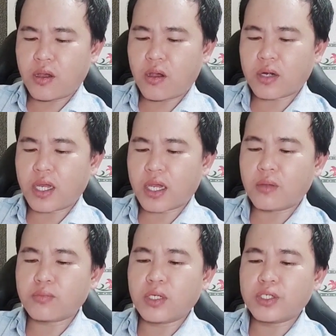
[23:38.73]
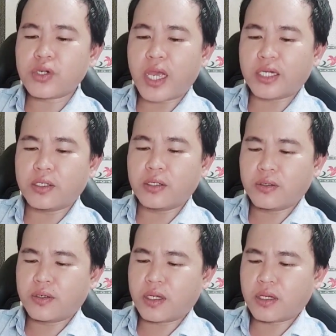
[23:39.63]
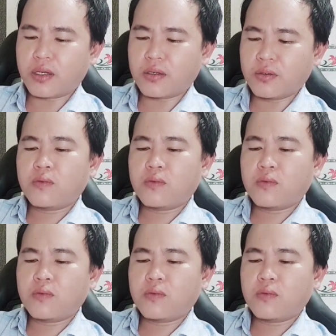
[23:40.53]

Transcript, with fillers: hoặc là không nên xuất hành à,